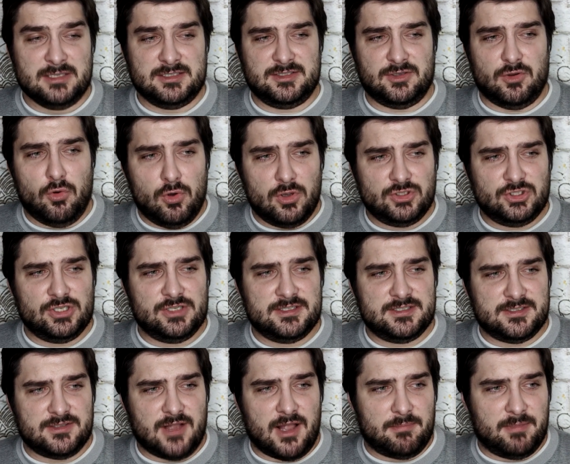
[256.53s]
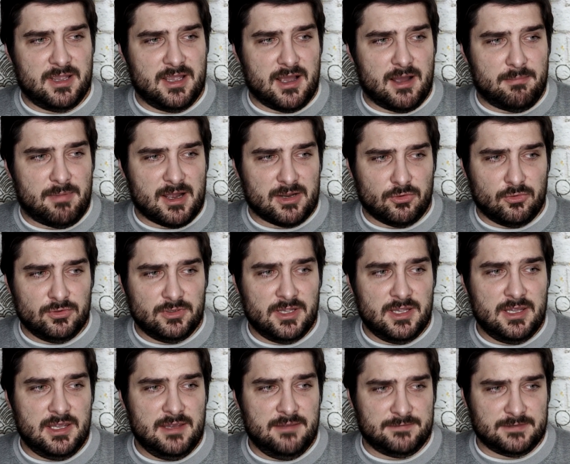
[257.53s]
с очень слабой
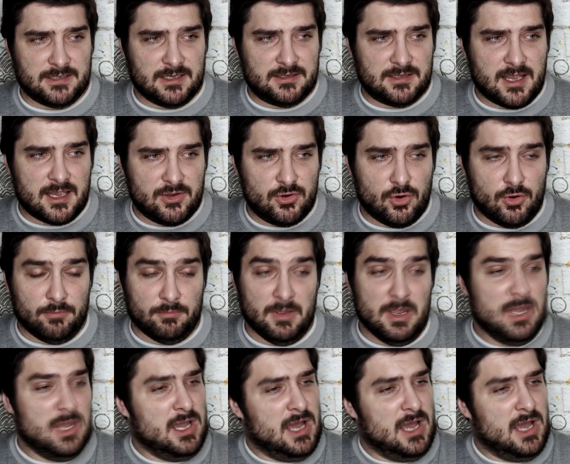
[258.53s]
обороной и вратарем.